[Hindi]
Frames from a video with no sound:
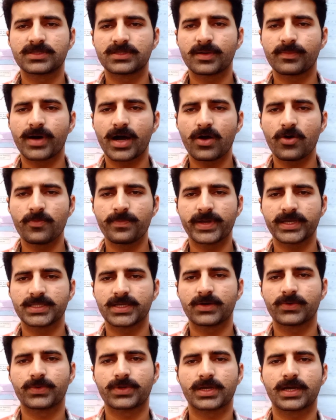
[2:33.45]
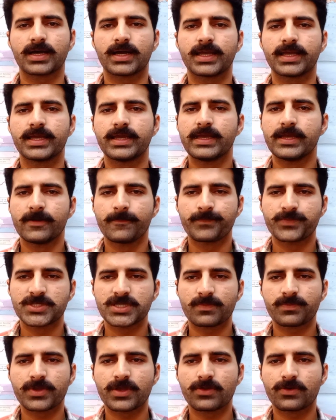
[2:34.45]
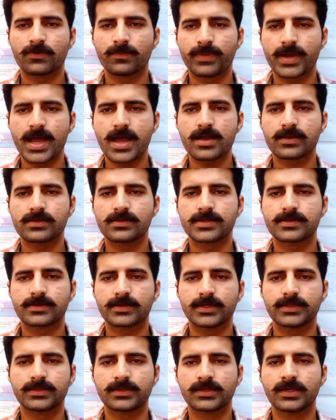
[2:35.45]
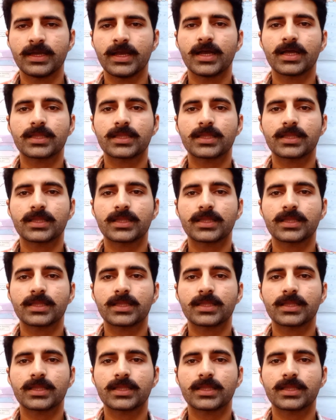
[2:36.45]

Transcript: दबाव पैदा हो रहा है जबकि रुपये की कदर